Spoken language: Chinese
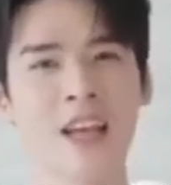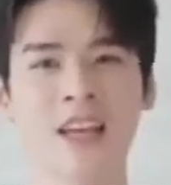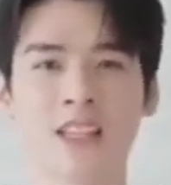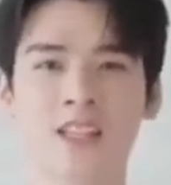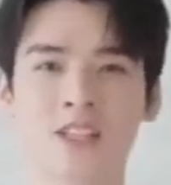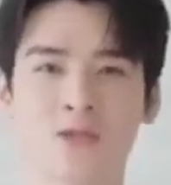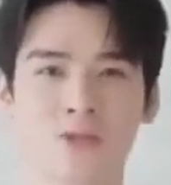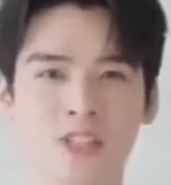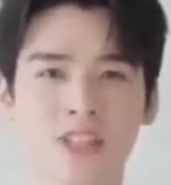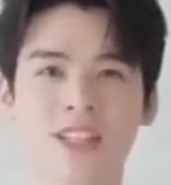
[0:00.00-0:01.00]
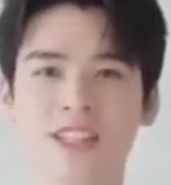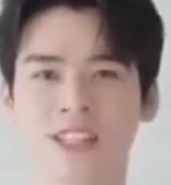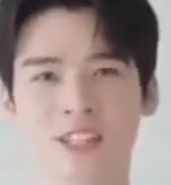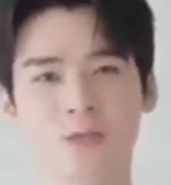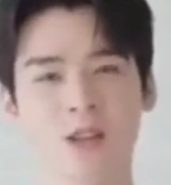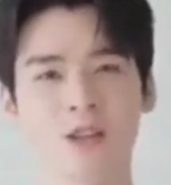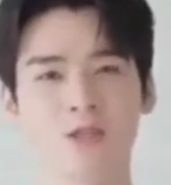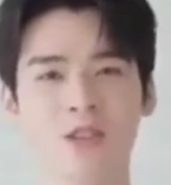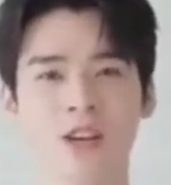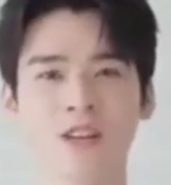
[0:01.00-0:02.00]
一起去经历奇妙的旅
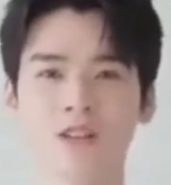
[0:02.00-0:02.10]
程，